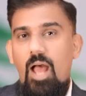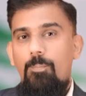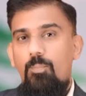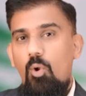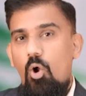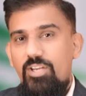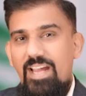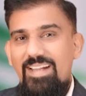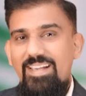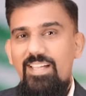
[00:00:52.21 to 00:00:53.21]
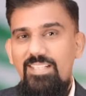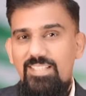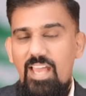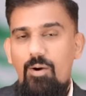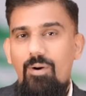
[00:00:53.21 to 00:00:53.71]
अब प्लॉट
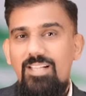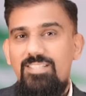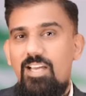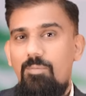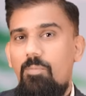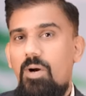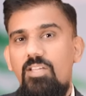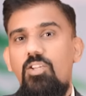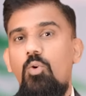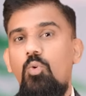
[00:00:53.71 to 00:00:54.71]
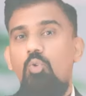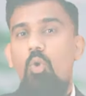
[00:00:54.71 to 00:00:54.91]
कैटेगरीज़ के हवाले से अगर मैं बात करूँ